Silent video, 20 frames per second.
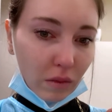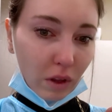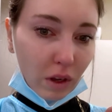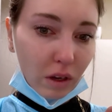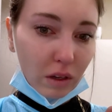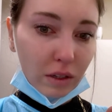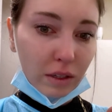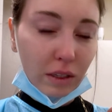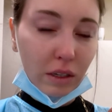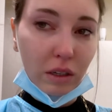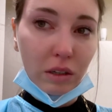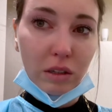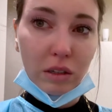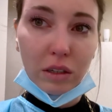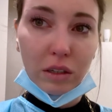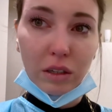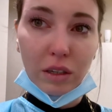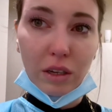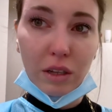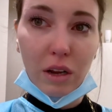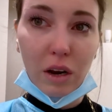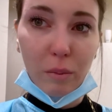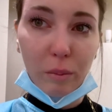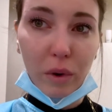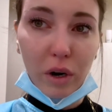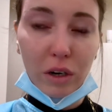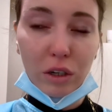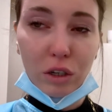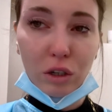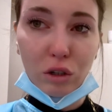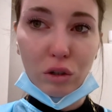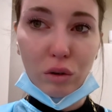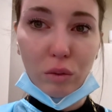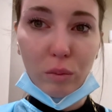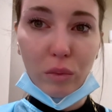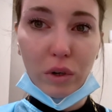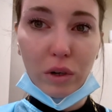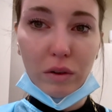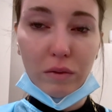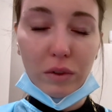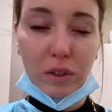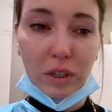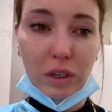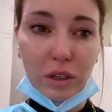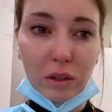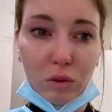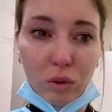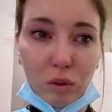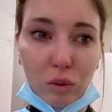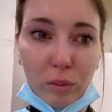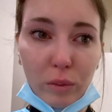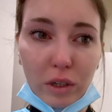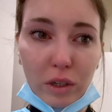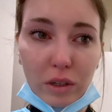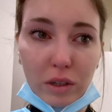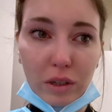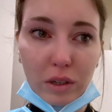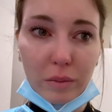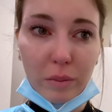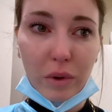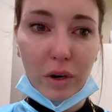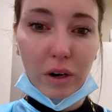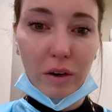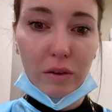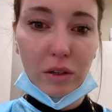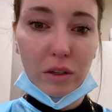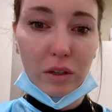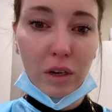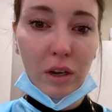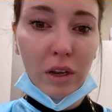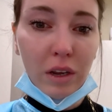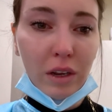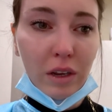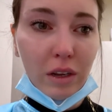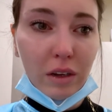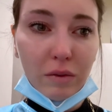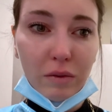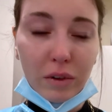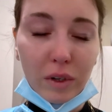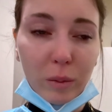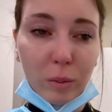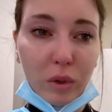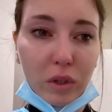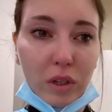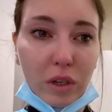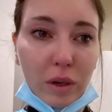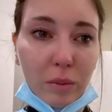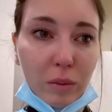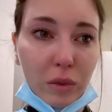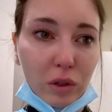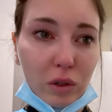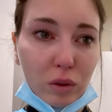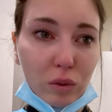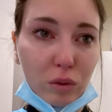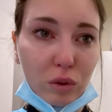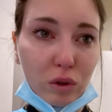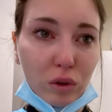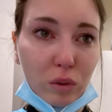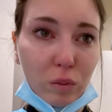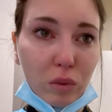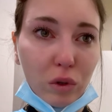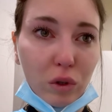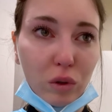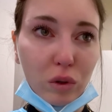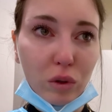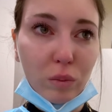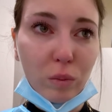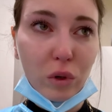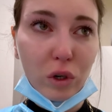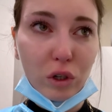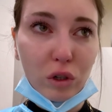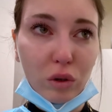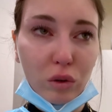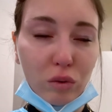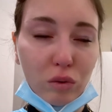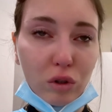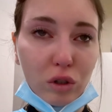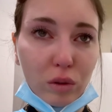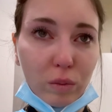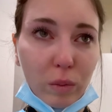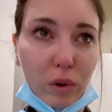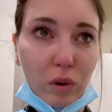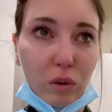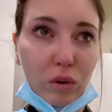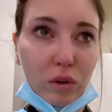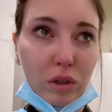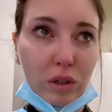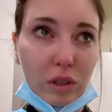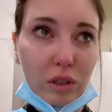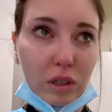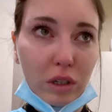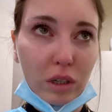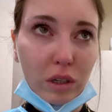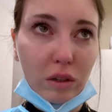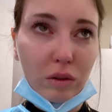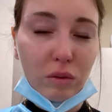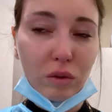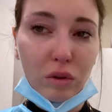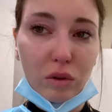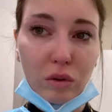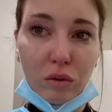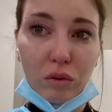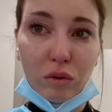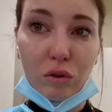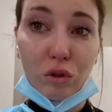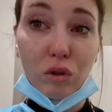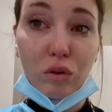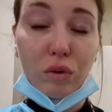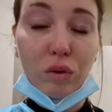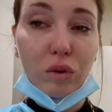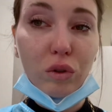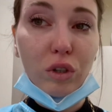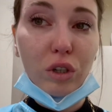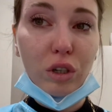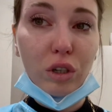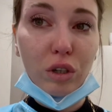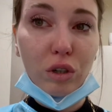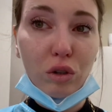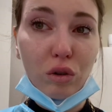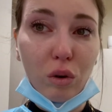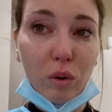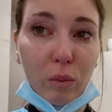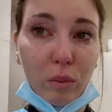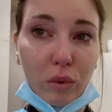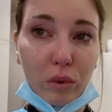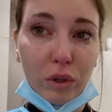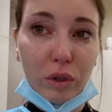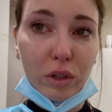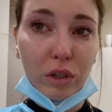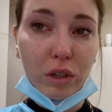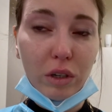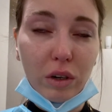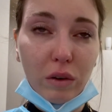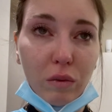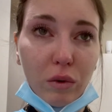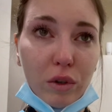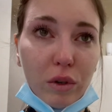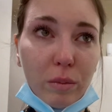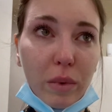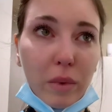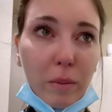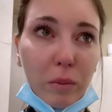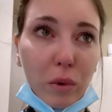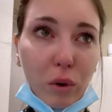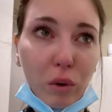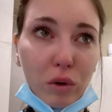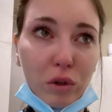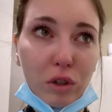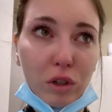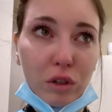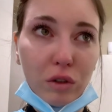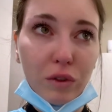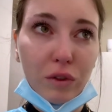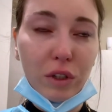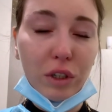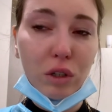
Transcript: сделать это нормально, чтобы все документы отправить флиботомисту, чтобы тот пришел уже спокойно, сделал все. Лучше все через жопу и никого не попросишь. Все